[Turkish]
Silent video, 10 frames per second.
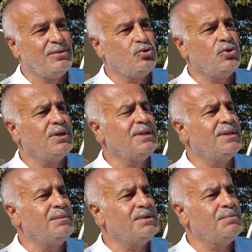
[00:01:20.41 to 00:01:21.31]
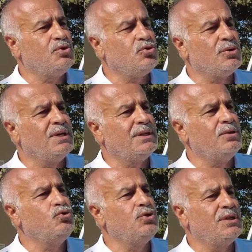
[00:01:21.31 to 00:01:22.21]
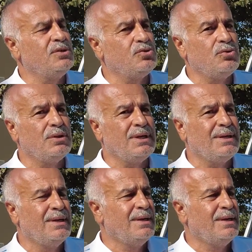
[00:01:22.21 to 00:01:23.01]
Çünkü gittiğimiz birçok yerde ücret istiyorlar.